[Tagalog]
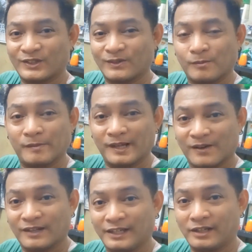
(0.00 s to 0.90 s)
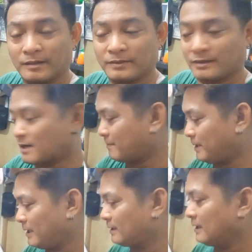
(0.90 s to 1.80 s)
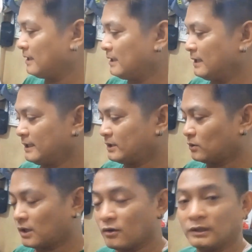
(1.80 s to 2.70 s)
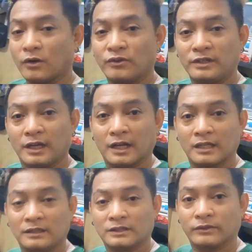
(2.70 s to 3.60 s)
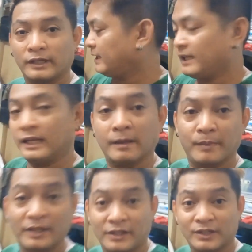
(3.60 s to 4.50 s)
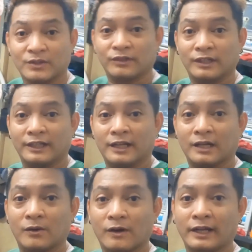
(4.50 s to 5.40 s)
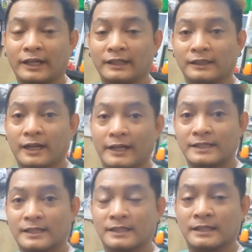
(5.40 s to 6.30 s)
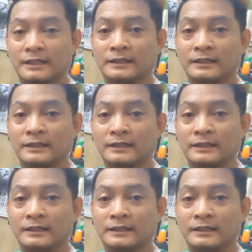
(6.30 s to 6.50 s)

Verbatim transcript: So bumili ako ng year of the rabbit. So taon-taon yan. So 11 years ko nang ginagawa yan guys.